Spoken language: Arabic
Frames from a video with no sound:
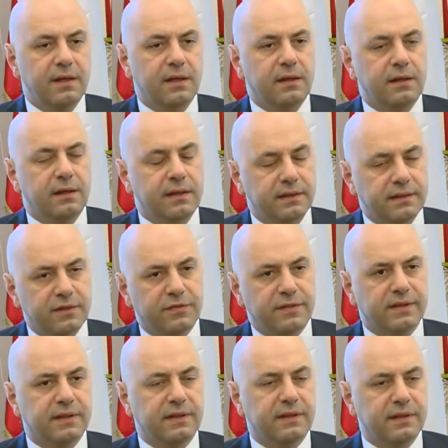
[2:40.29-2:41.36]
آه،
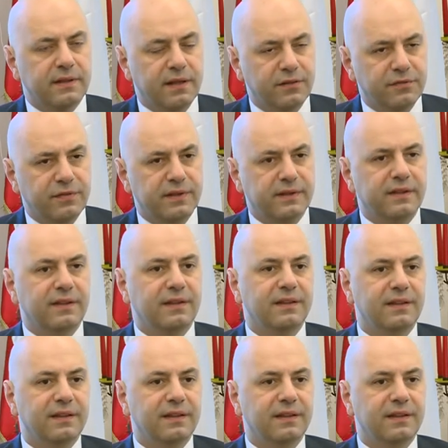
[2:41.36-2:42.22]
اضافه خفضنا